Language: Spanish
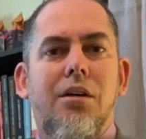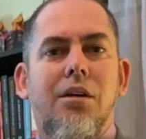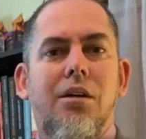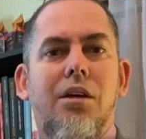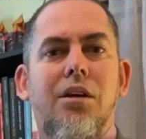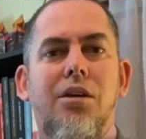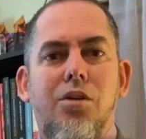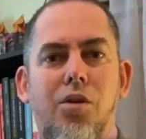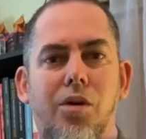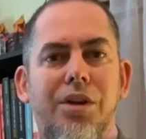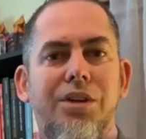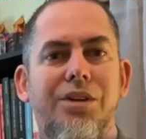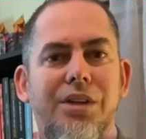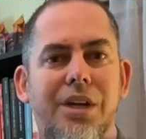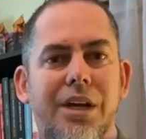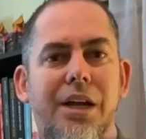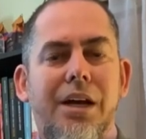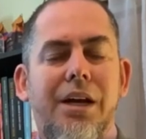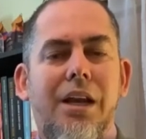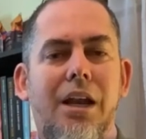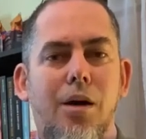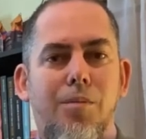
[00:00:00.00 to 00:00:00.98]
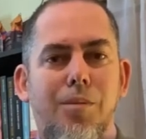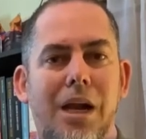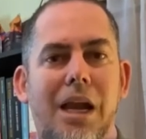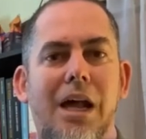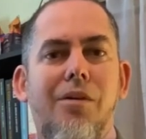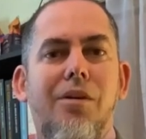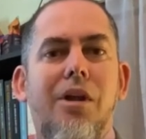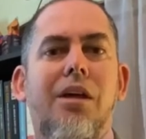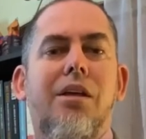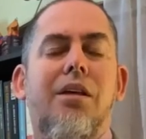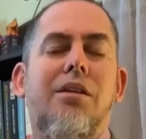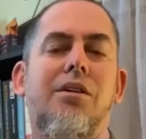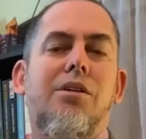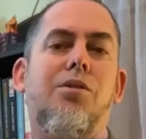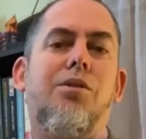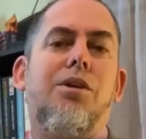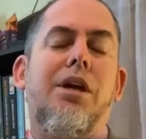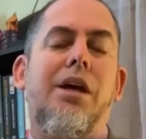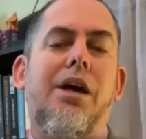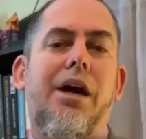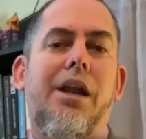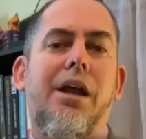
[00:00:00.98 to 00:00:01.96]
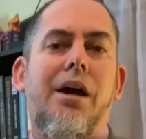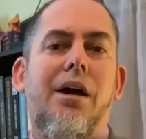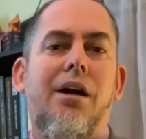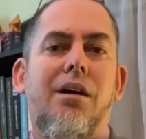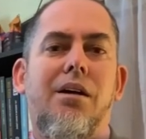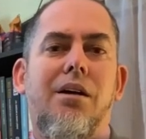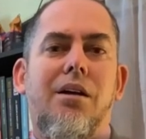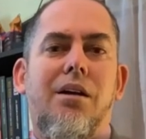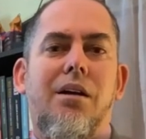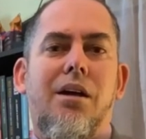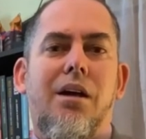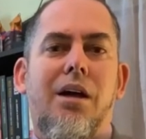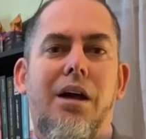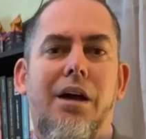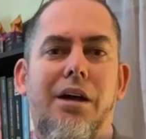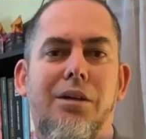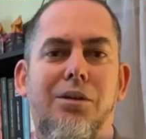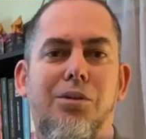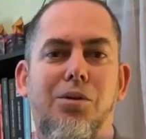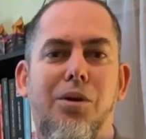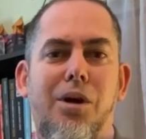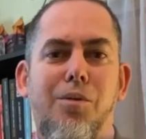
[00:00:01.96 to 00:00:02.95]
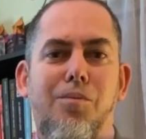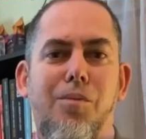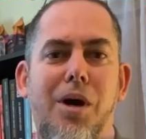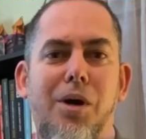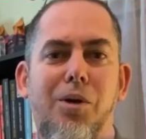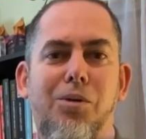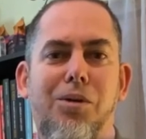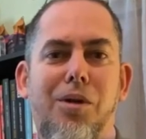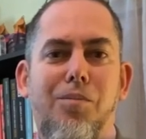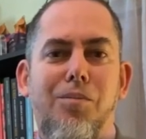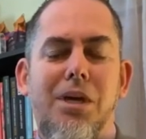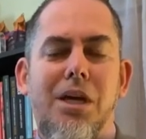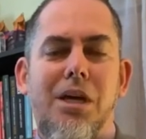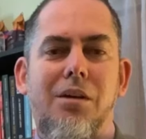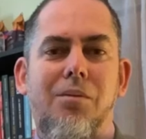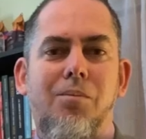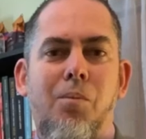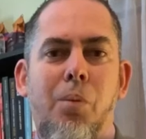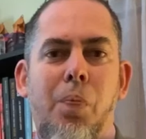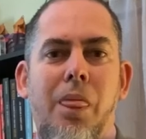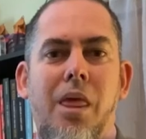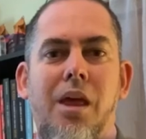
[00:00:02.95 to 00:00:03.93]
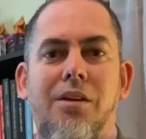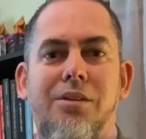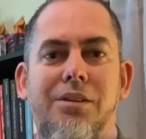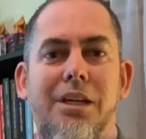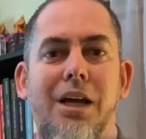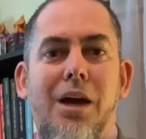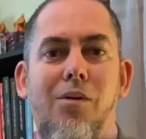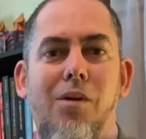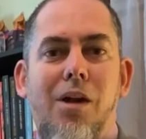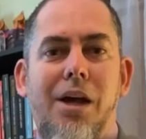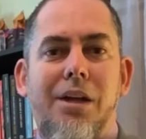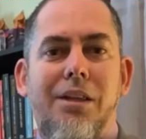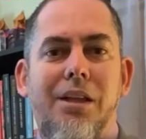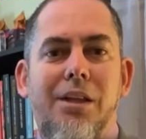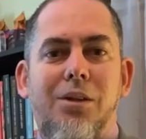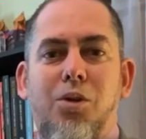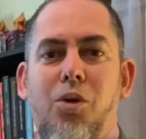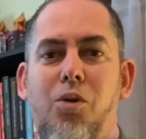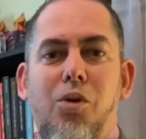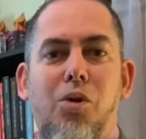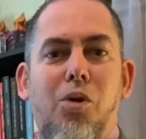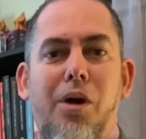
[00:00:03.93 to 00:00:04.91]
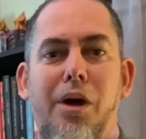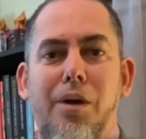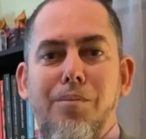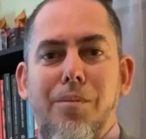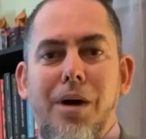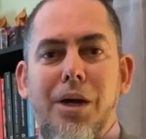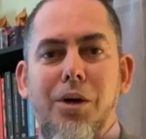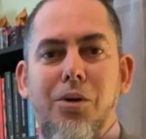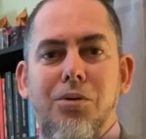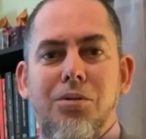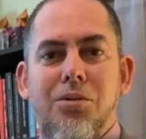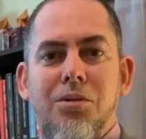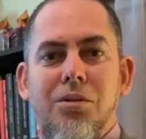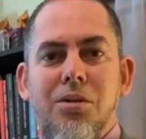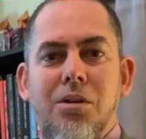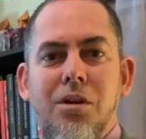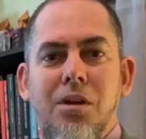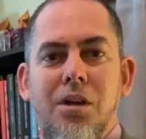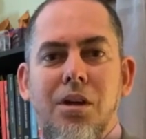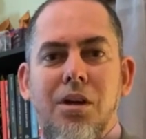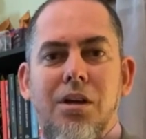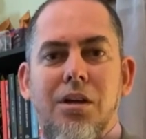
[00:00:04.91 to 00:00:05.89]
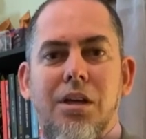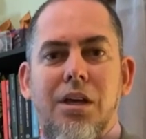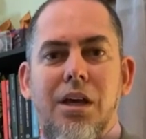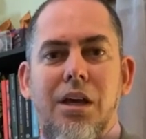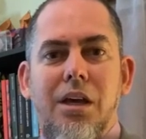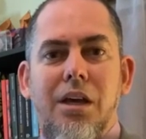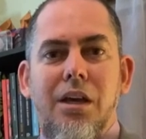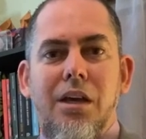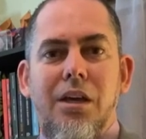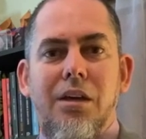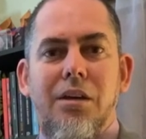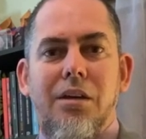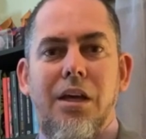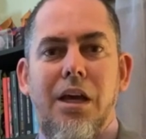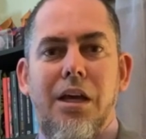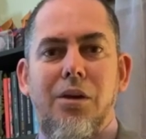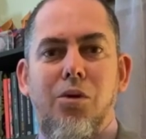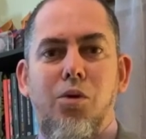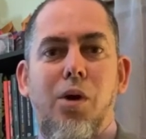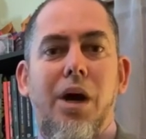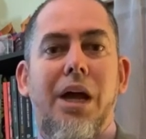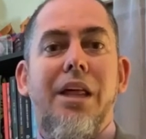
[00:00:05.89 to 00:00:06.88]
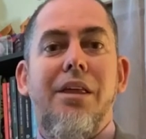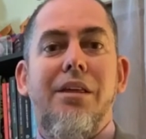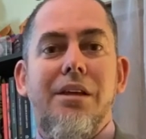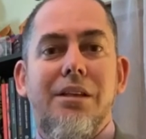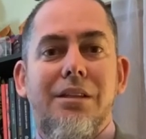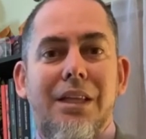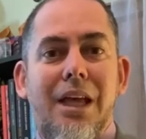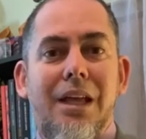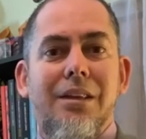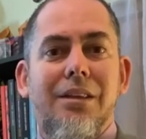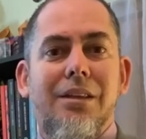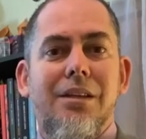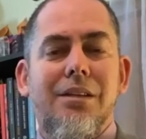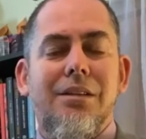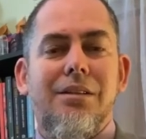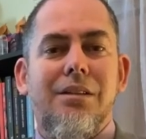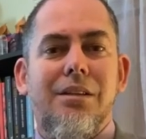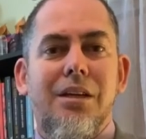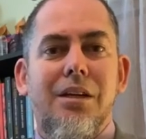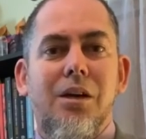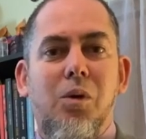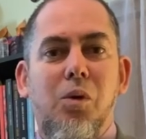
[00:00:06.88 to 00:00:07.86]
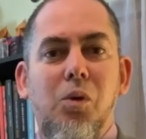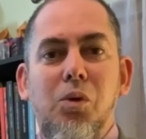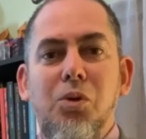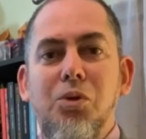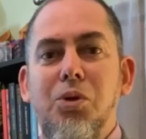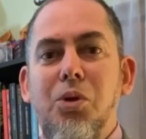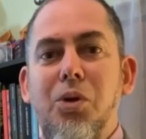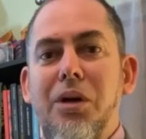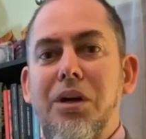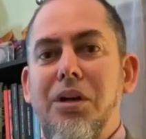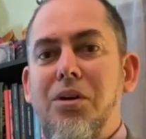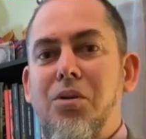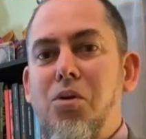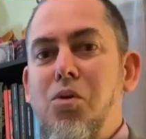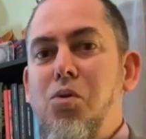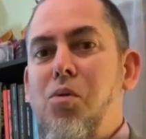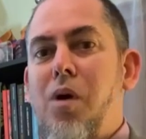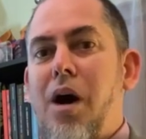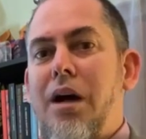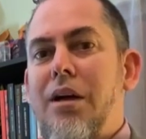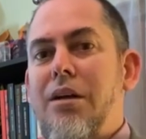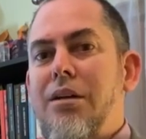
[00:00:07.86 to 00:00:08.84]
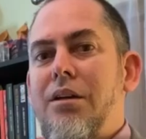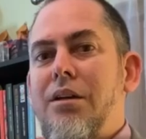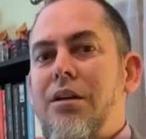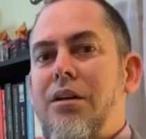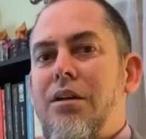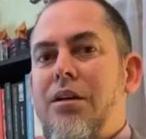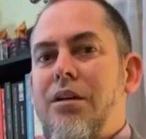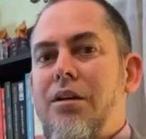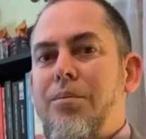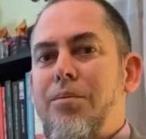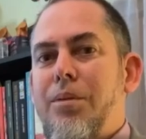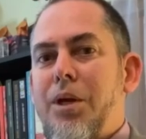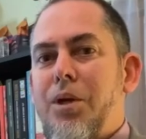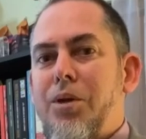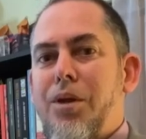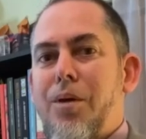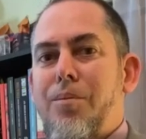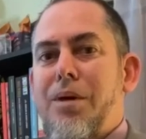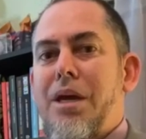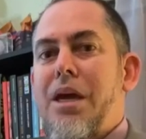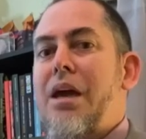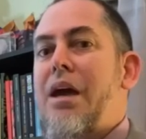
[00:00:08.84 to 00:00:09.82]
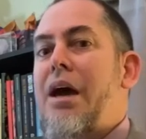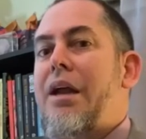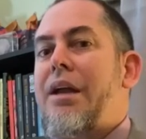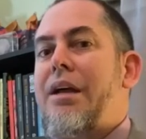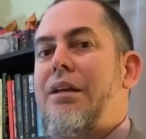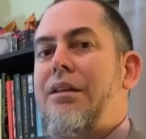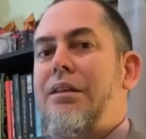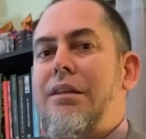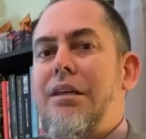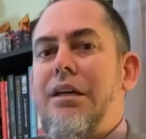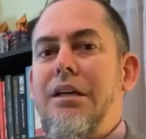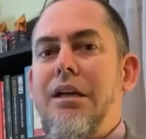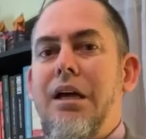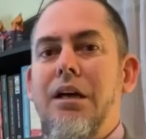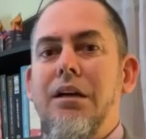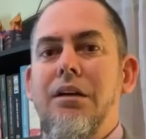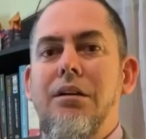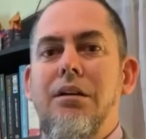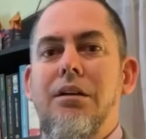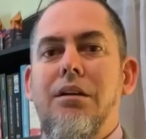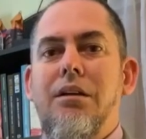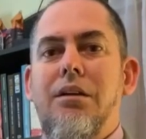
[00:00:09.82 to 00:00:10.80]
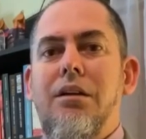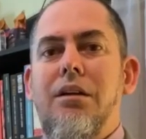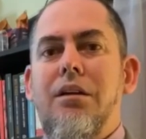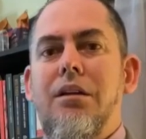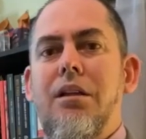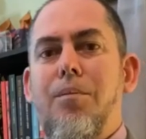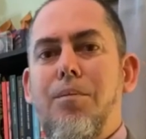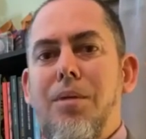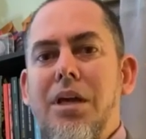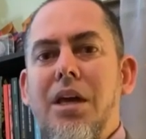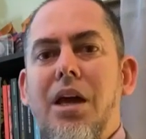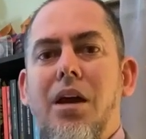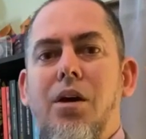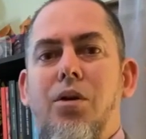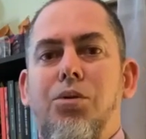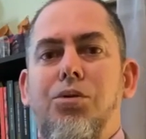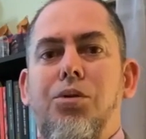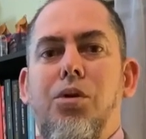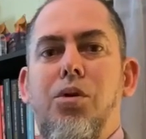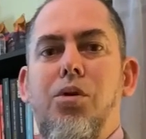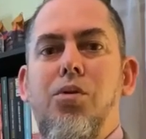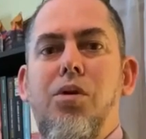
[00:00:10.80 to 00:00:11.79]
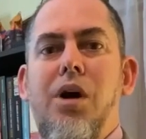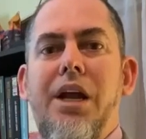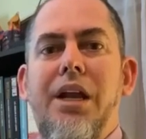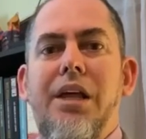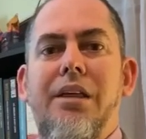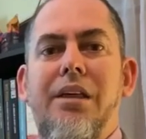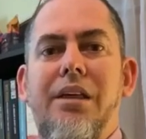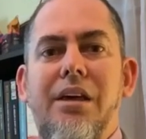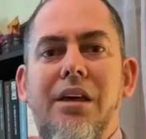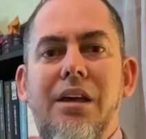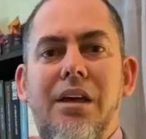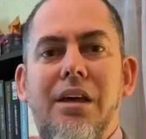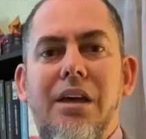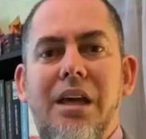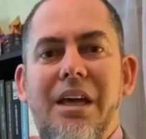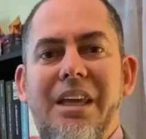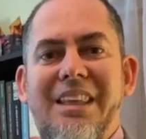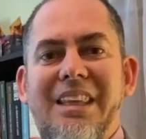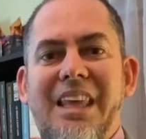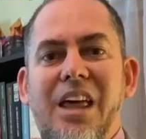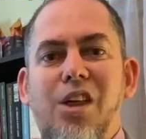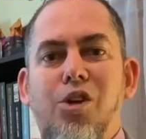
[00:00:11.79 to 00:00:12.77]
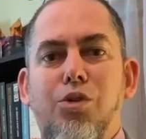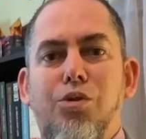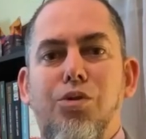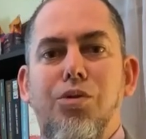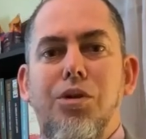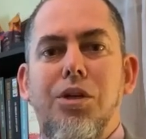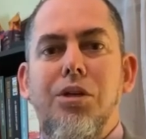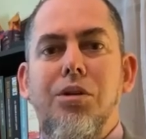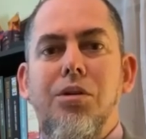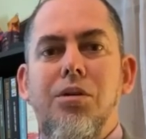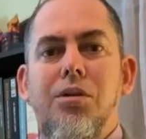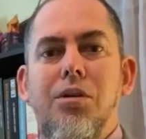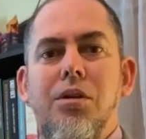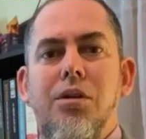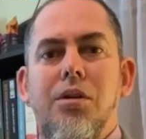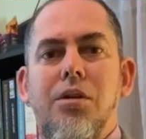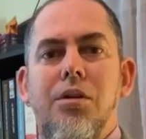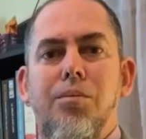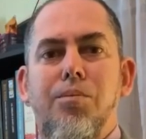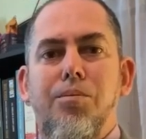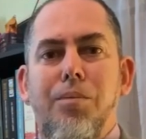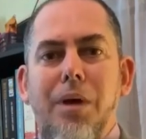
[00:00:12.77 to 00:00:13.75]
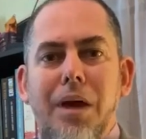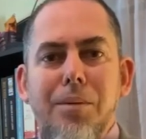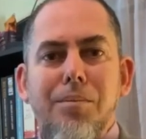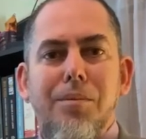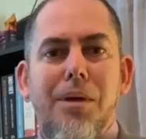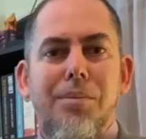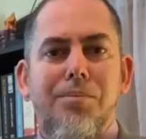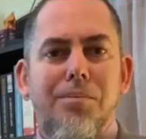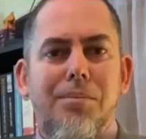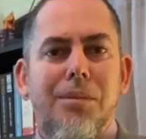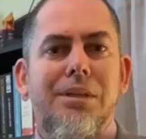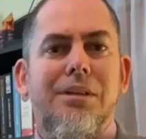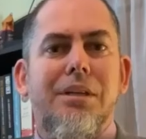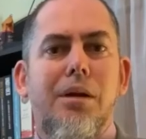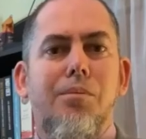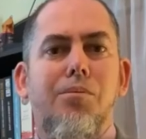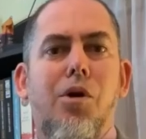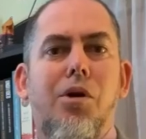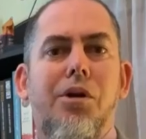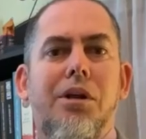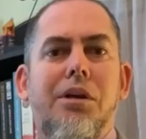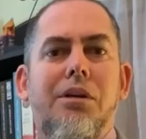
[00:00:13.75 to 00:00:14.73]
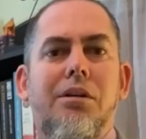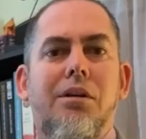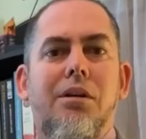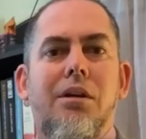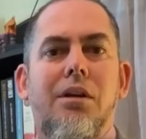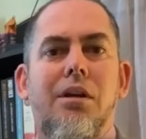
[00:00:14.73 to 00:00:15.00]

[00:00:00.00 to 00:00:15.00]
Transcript: Y yo quisiera que la palabra de Dios llegara a esos hermanos también. Sin hablar de todos los hermanos que en lugares distantes, incluso en Cuba, pero también en Argentina y también en otros lugares de Estados Unidos, ven mis, mis sermones.